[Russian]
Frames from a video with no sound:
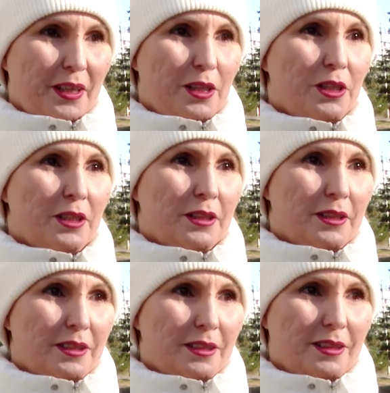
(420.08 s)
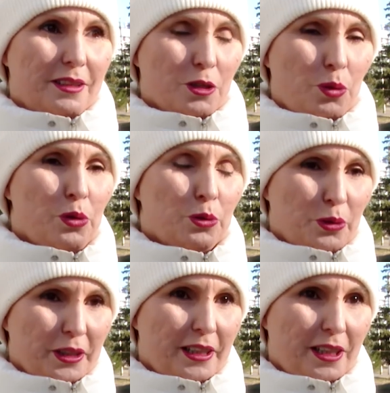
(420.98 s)
и э,
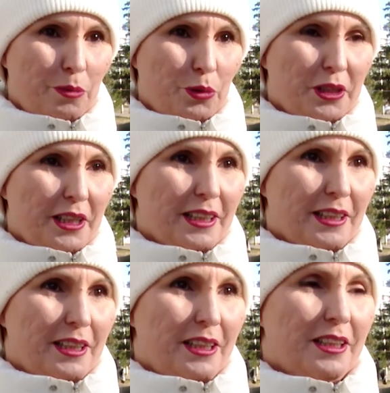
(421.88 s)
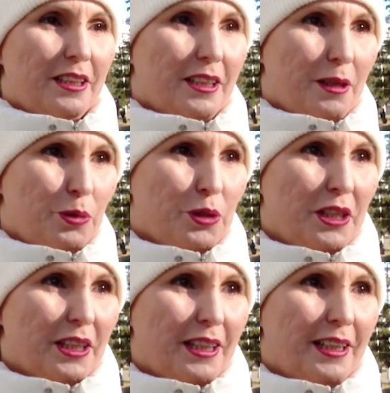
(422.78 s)
культурные работники, и
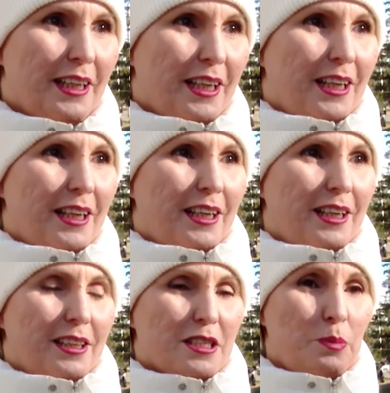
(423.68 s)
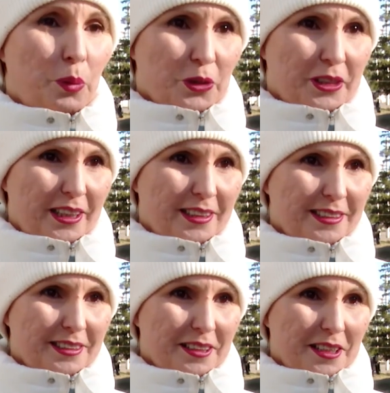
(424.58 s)
работники э, спорта.
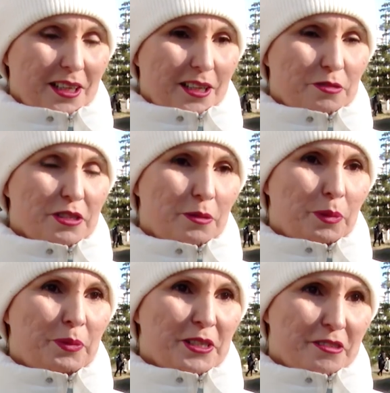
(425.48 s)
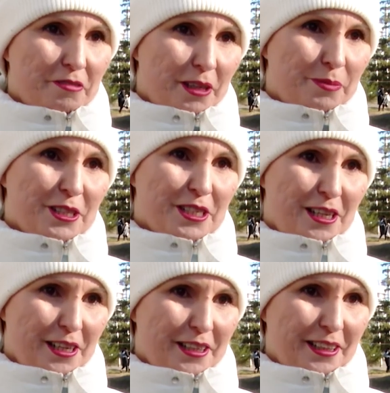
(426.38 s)
Все мы призываем
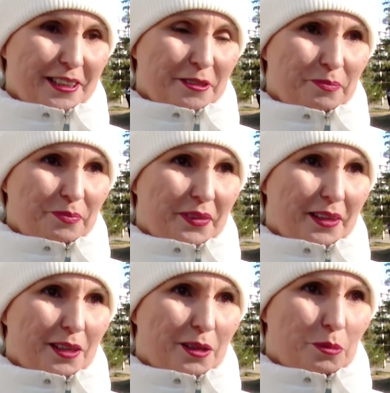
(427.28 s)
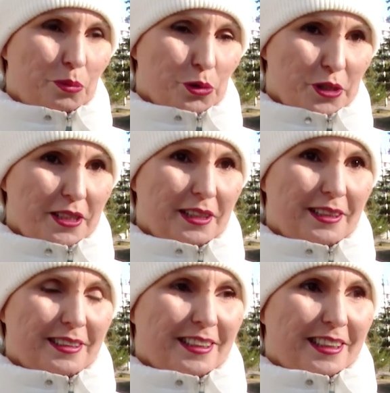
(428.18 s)
население. Будьте
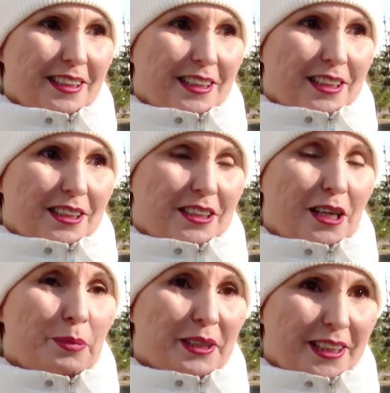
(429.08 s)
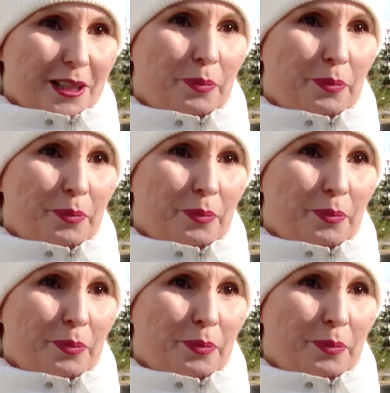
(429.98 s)
добры к